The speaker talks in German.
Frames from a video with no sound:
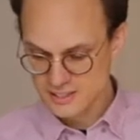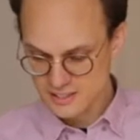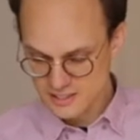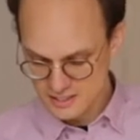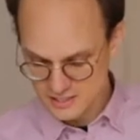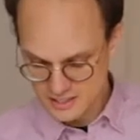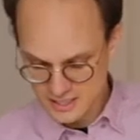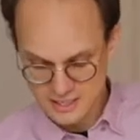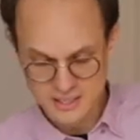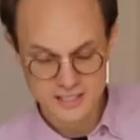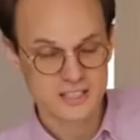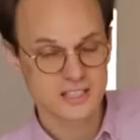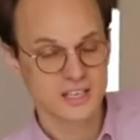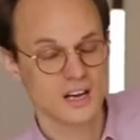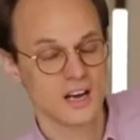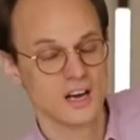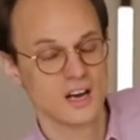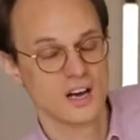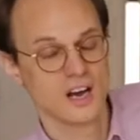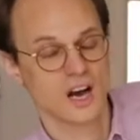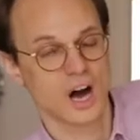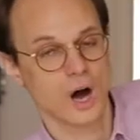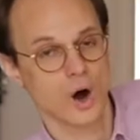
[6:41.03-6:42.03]
Sie sehen hier
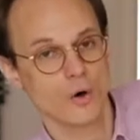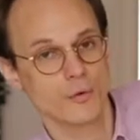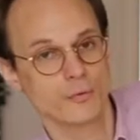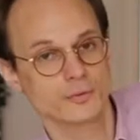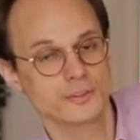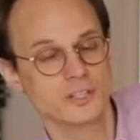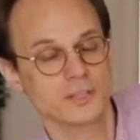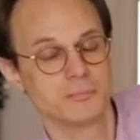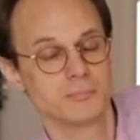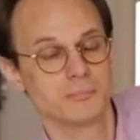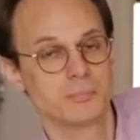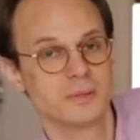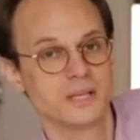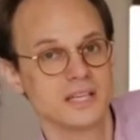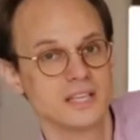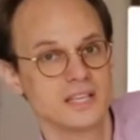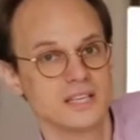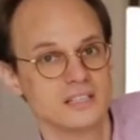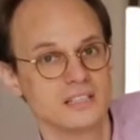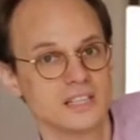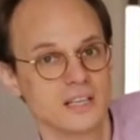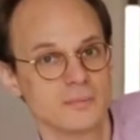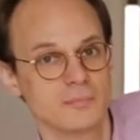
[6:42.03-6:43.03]
auf dem
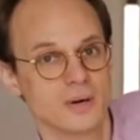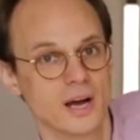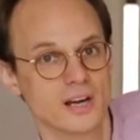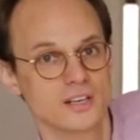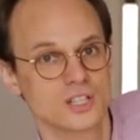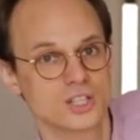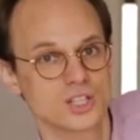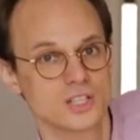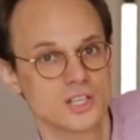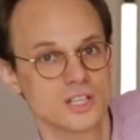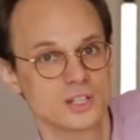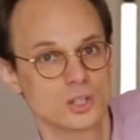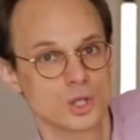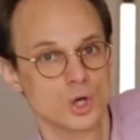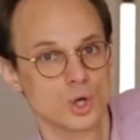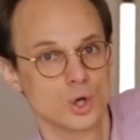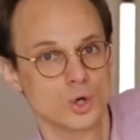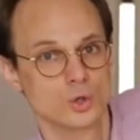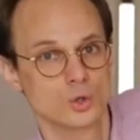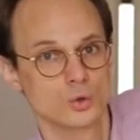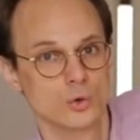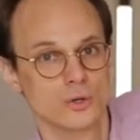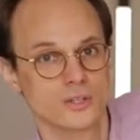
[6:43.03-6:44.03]
Bild eben ein Schnitt
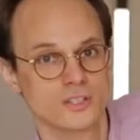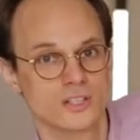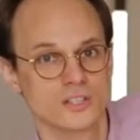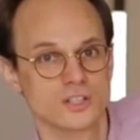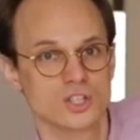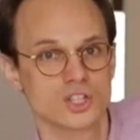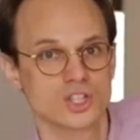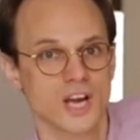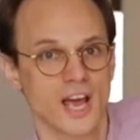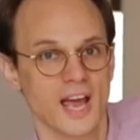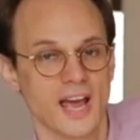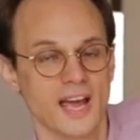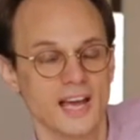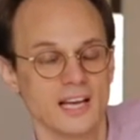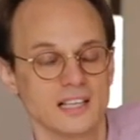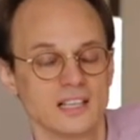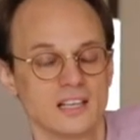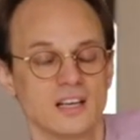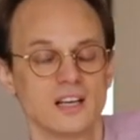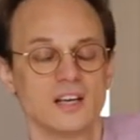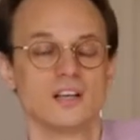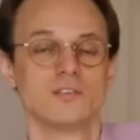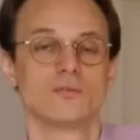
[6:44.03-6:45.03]
durch den
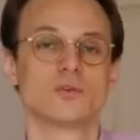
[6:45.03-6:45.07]
Schädel,